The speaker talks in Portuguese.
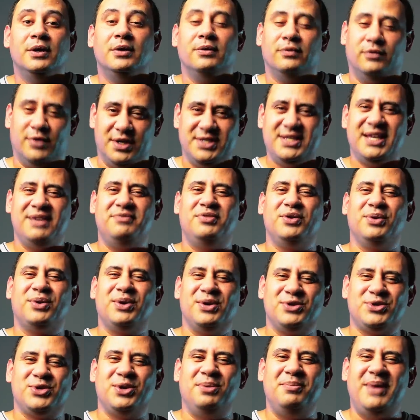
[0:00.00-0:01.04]
Você viu que
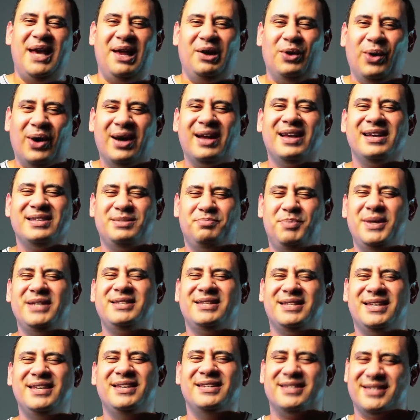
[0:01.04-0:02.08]
eu sou melhor que as
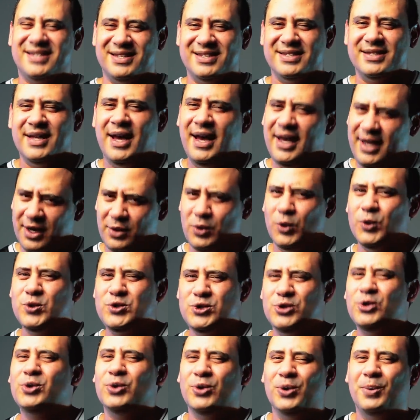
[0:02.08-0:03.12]
pesquisas, né? E
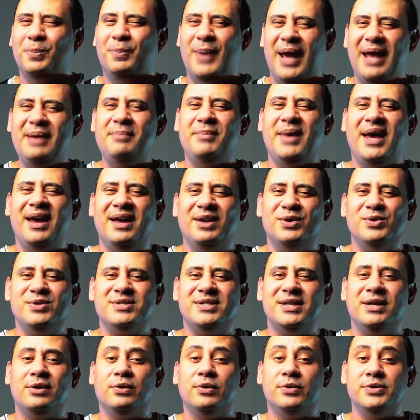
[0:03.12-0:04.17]
custo bem
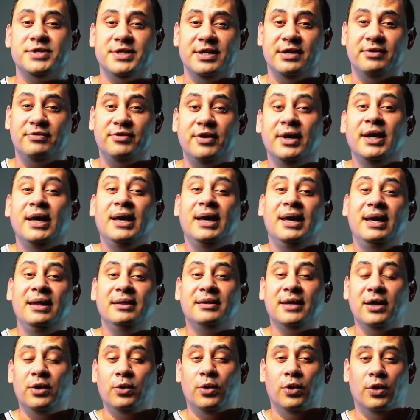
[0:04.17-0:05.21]
menos, inclusive.
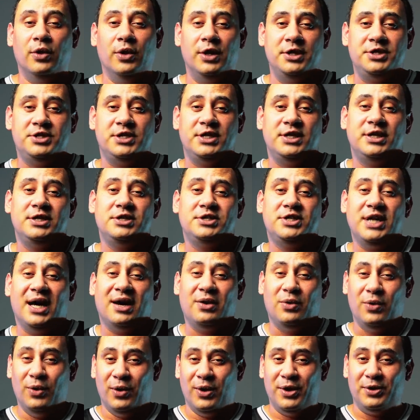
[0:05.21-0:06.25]
Então hoje, de
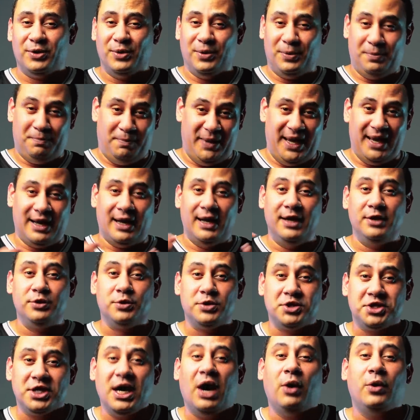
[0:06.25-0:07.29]
acordo,
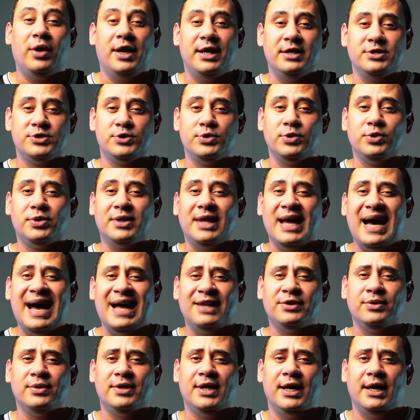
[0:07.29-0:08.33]
pegando já o
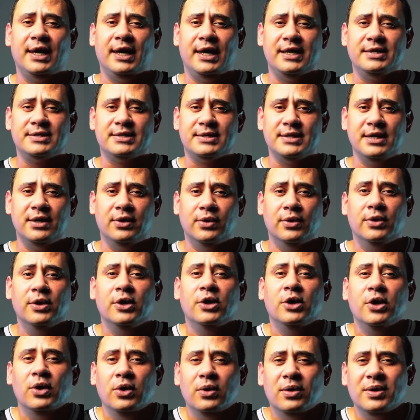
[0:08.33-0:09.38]
resultado da eleição,
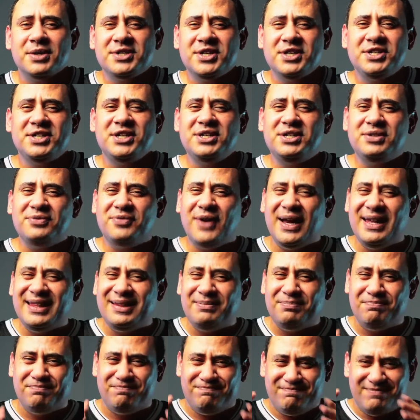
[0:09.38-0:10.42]
hoje a gente vai
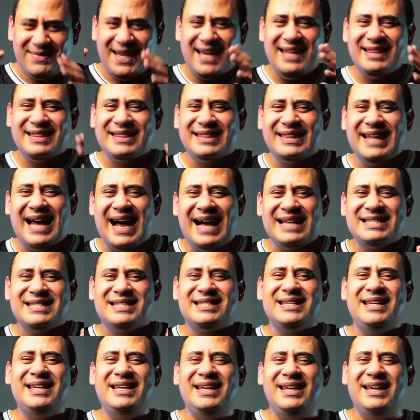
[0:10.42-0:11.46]
tentar
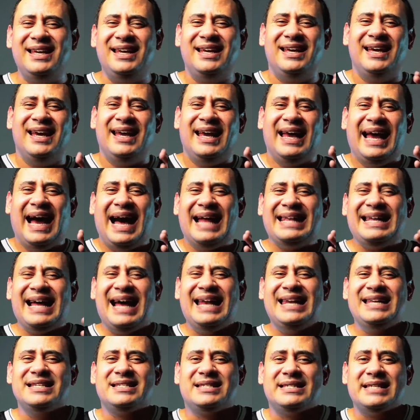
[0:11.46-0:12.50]
assim
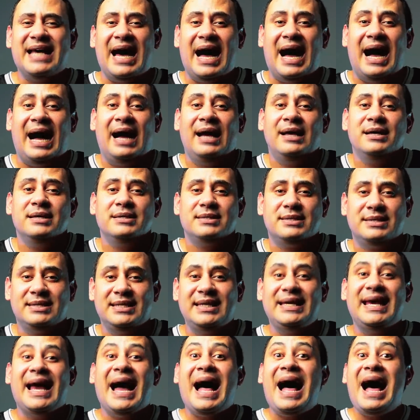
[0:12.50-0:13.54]
analisar
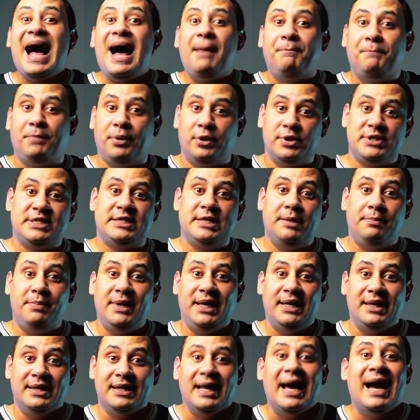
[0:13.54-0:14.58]
se há
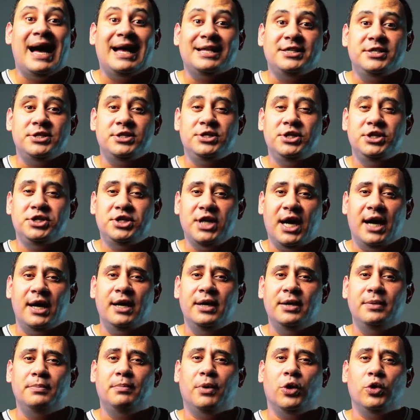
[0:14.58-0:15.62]
possibilidade de
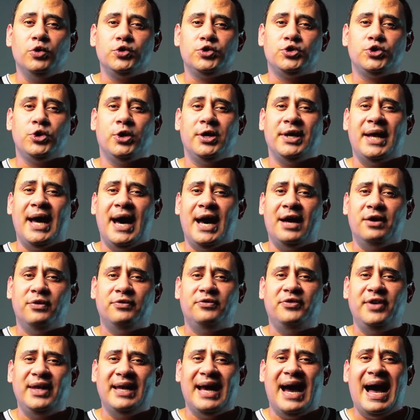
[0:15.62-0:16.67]
Jair Bolsonaro
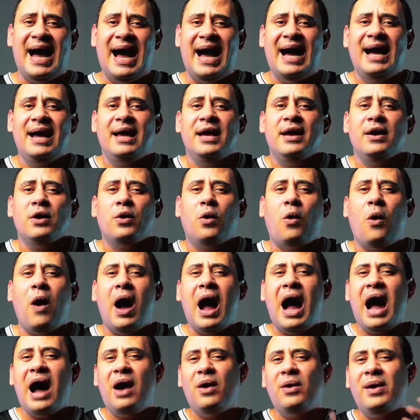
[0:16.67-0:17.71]
virar,
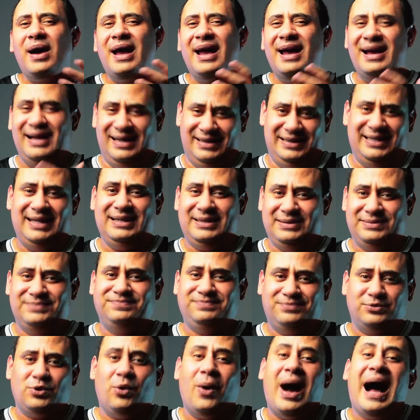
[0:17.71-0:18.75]
qual é
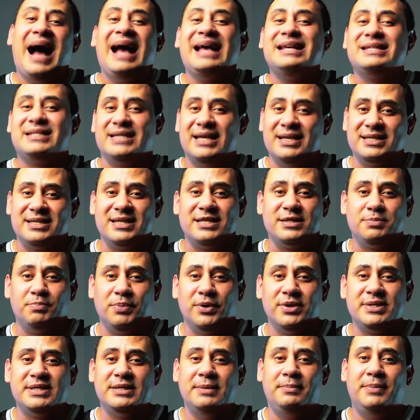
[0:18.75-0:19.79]
quais essas
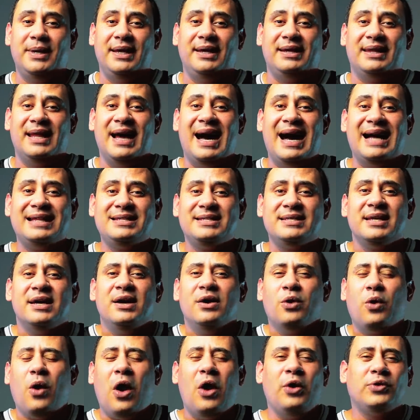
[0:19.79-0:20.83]
possibilidades,
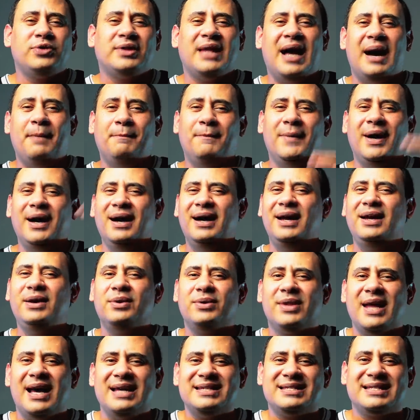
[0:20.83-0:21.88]
qual o
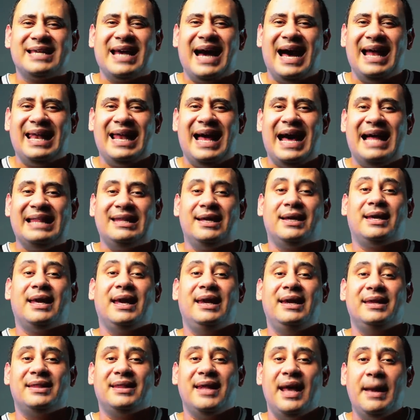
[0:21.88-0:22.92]
tamanho da escalada que
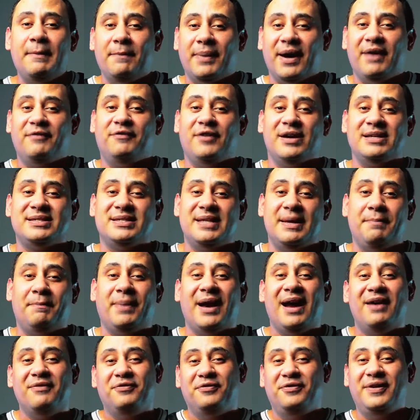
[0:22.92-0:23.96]
ele tem para fazer
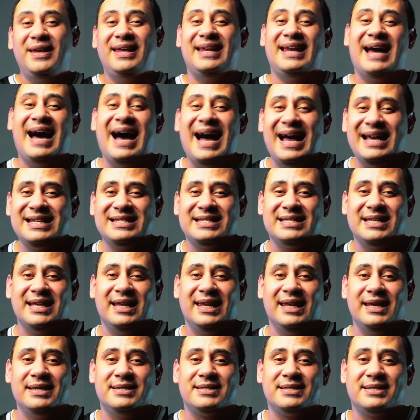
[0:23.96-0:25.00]
para virar essa
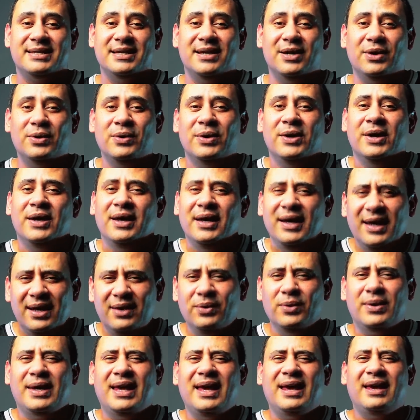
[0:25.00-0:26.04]
eleição
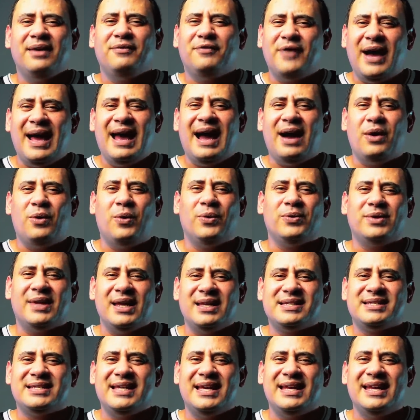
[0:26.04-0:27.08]
e o que, que vai
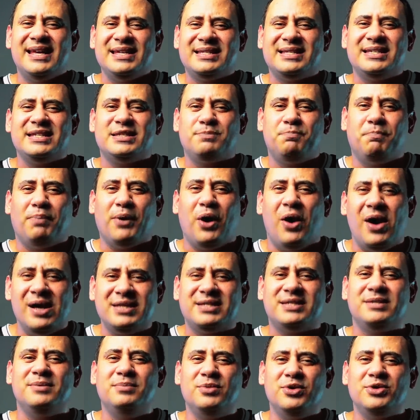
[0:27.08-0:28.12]
acontecer nesses
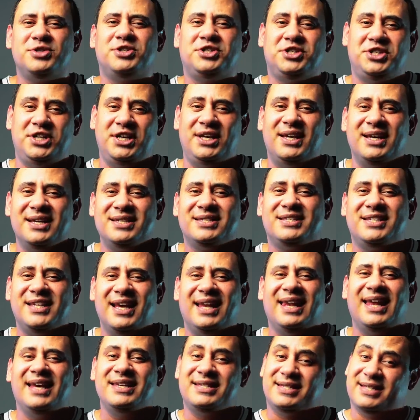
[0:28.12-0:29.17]
próximos dias de
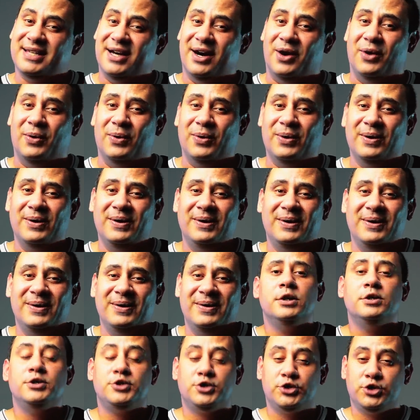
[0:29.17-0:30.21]
eleição.
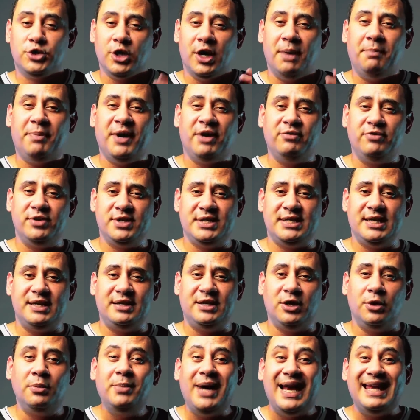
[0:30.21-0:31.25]
Só para você
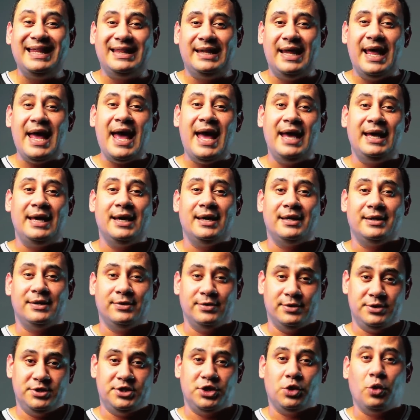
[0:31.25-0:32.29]
ter uma ideia
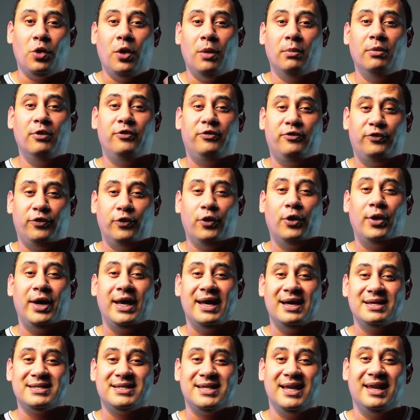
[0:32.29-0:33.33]
do, de como
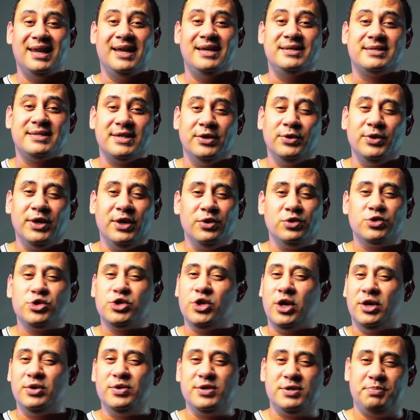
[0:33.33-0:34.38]
foi essa eleição, não
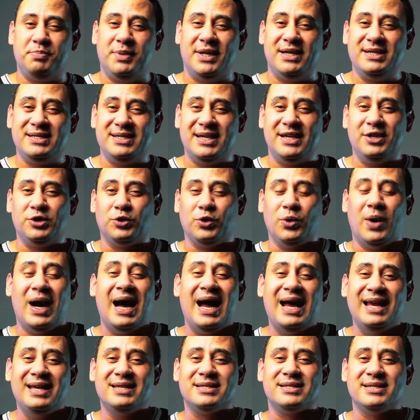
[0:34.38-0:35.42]
só nos
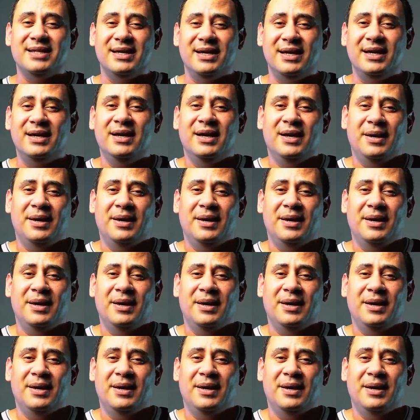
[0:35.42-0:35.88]
percentuais, né?